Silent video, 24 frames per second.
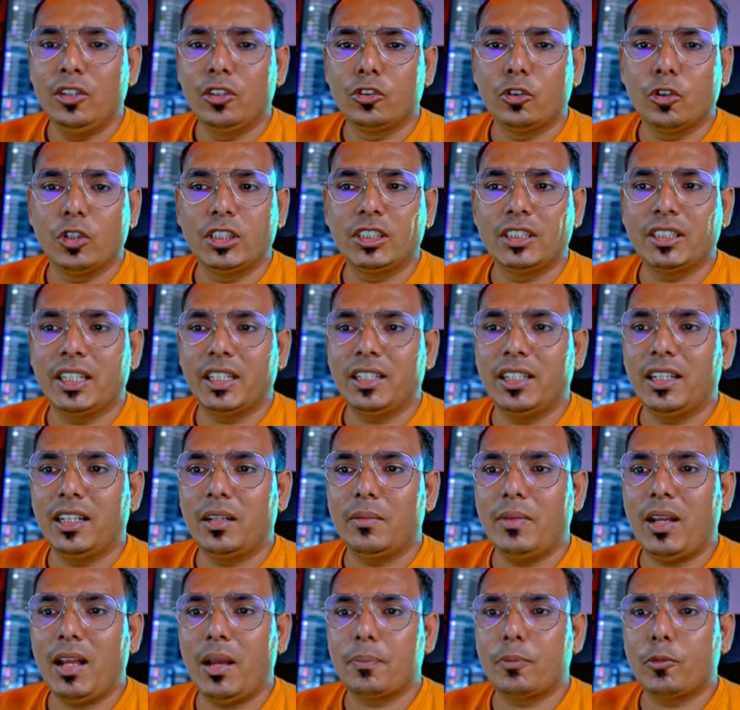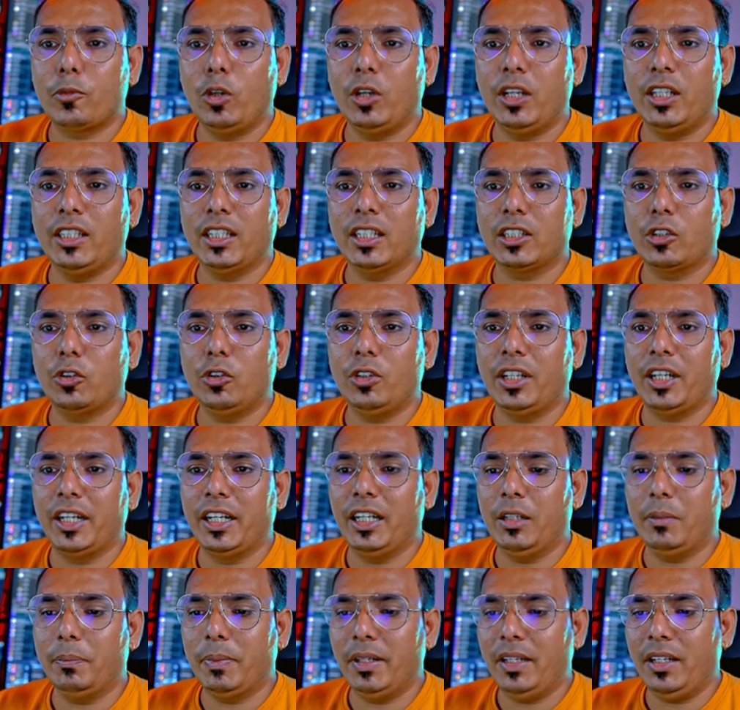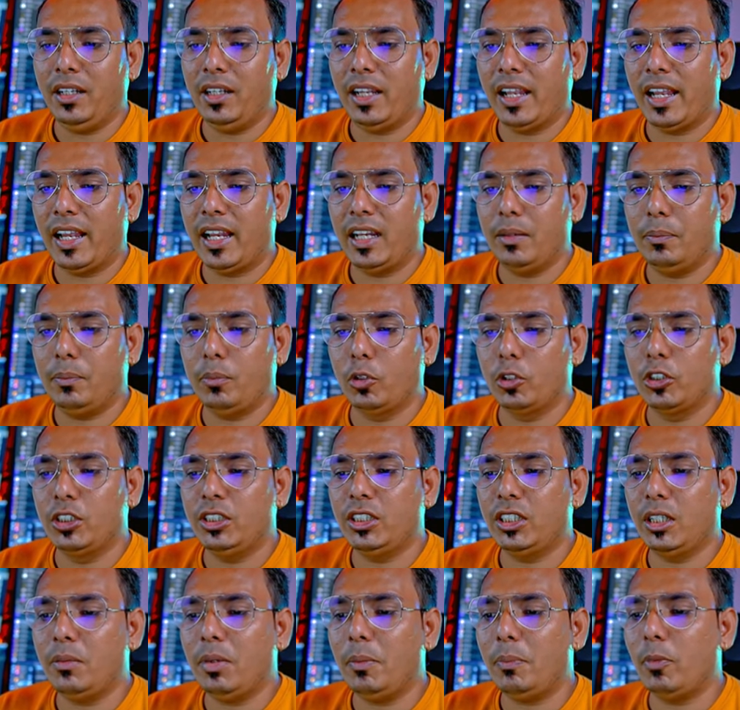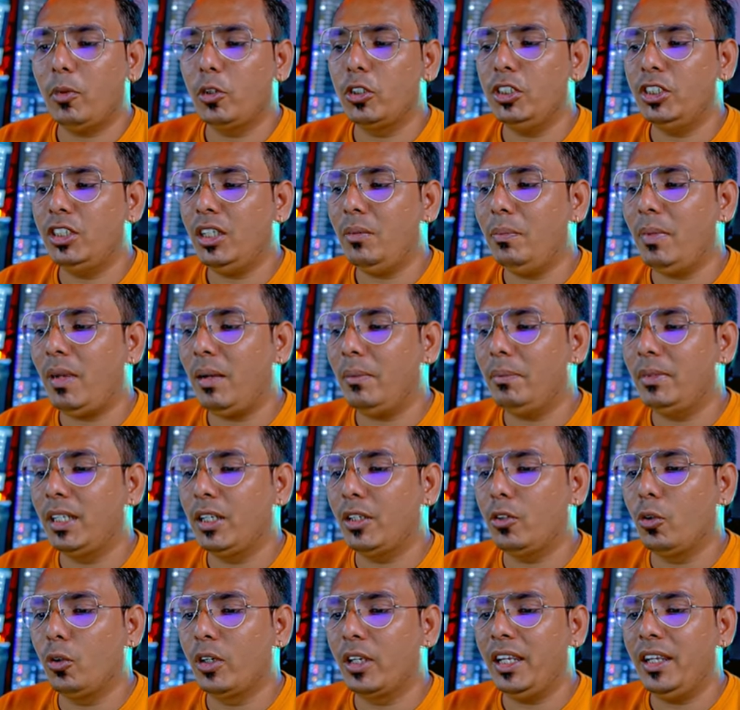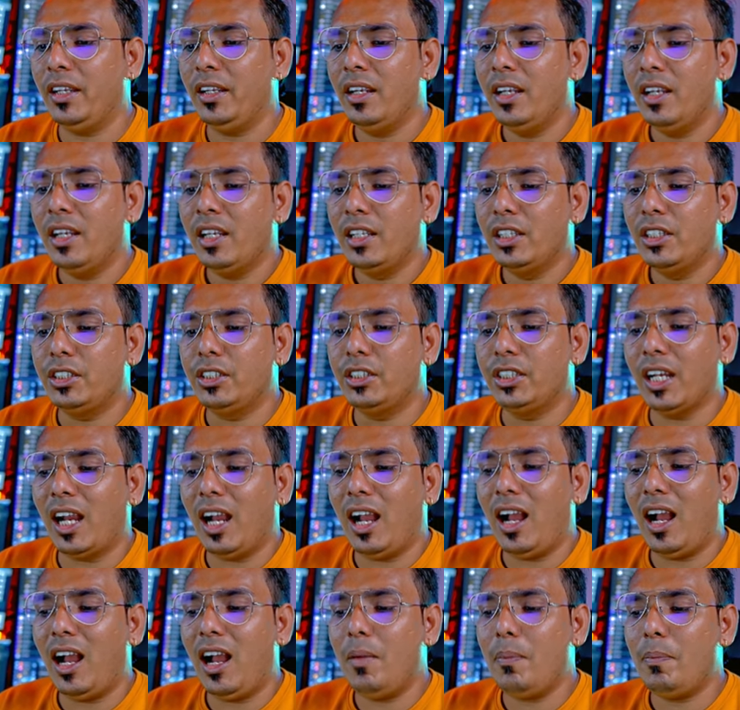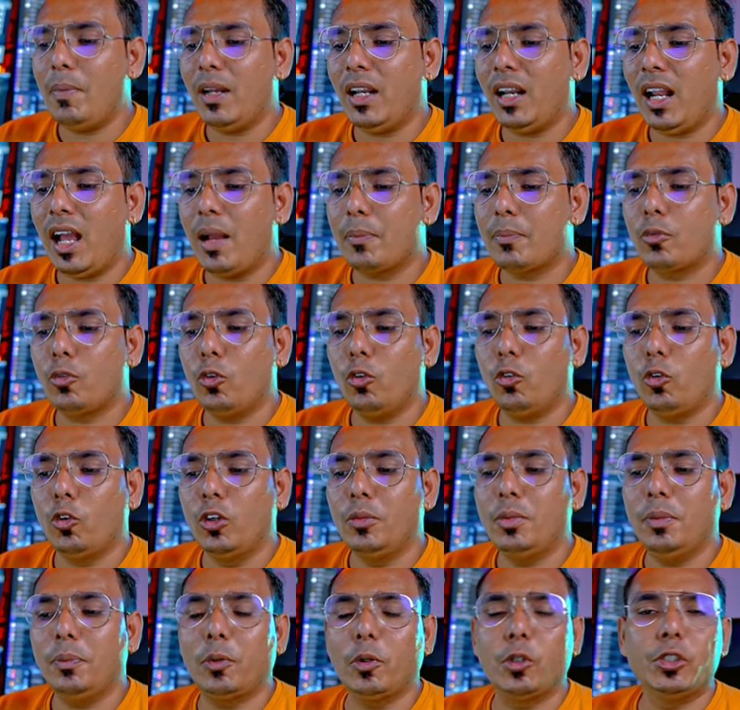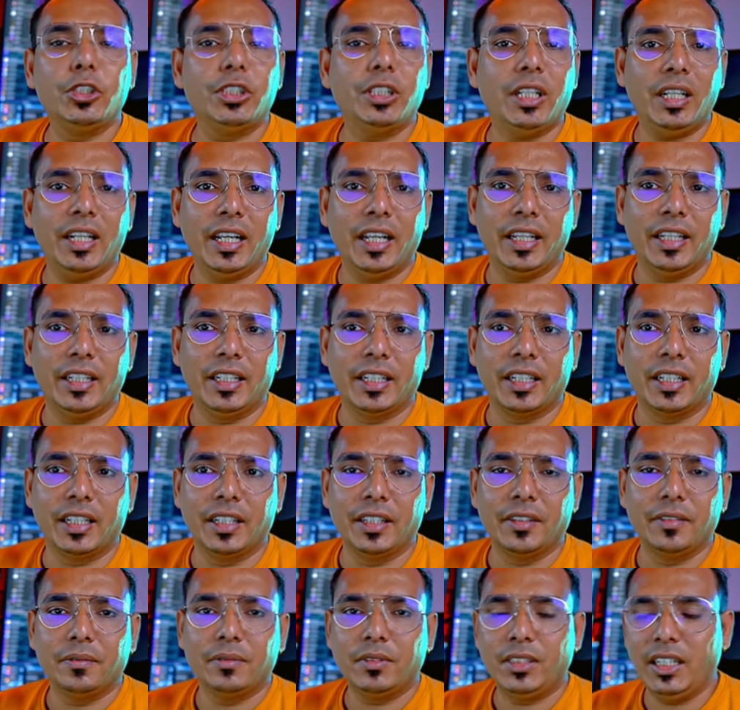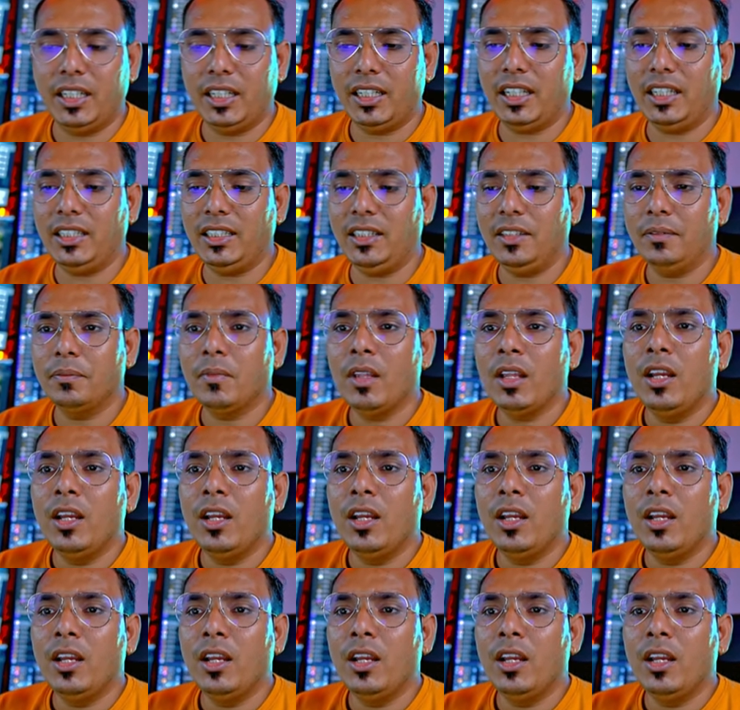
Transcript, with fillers: तो इसके अंदर मैं आपको ले जाता हूँ ट्रेड पे एंड पोजीशन पे पोजीशन पे आप देखोगे यहां पर आपको कोई भी पोजीशन नहीं दिख रही ठीक है जी